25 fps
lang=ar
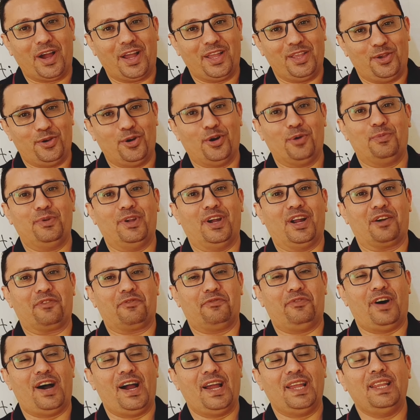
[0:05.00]
I hope you are
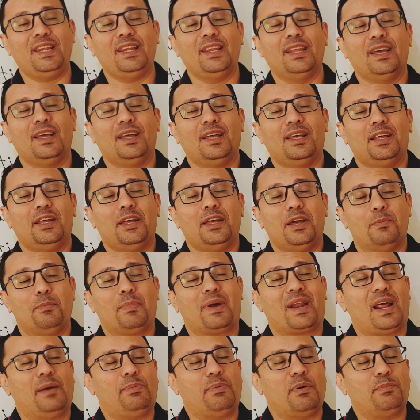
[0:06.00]
fine.
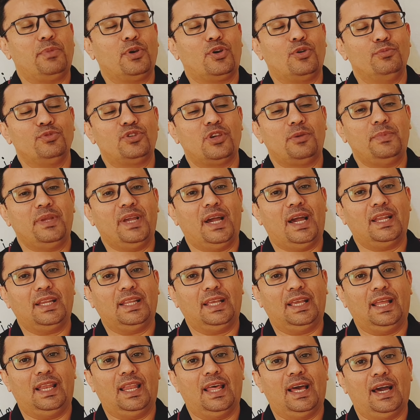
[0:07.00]
مرحبا بكم جميعا
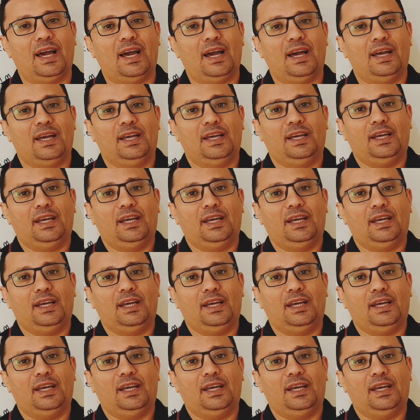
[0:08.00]
إلى